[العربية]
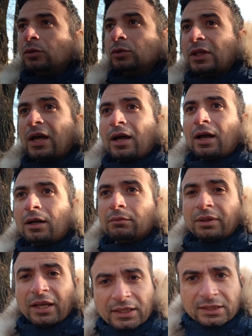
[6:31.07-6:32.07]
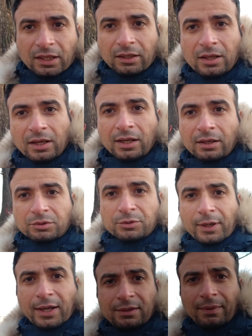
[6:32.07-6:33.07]
وده بيحصل انا
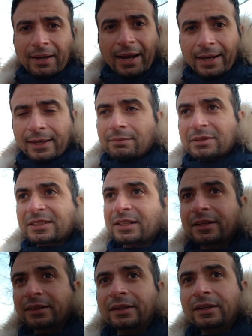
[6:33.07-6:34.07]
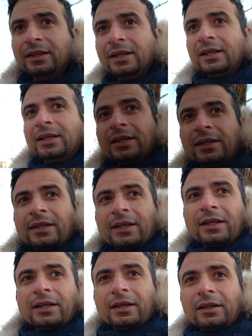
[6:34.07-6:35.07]
مش بتكلم على حاجه مثلا
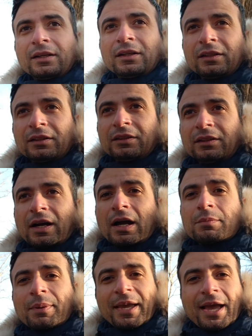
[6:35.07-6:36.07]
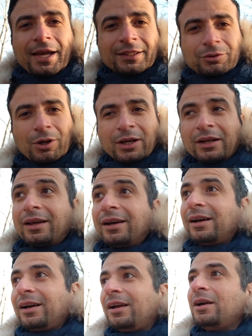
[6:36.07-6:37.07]
آه، غيبيات
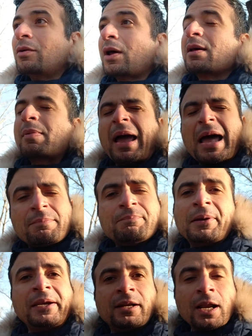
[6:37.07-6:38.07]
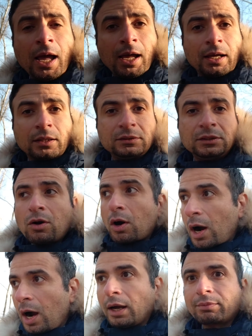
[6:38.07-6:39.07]
ولا ولا بخمن لا دي
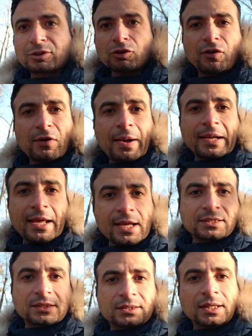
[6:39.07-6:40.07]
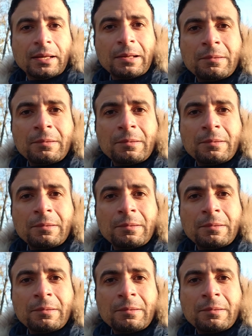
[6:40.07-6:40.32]
وقائع بشوفها مع ناس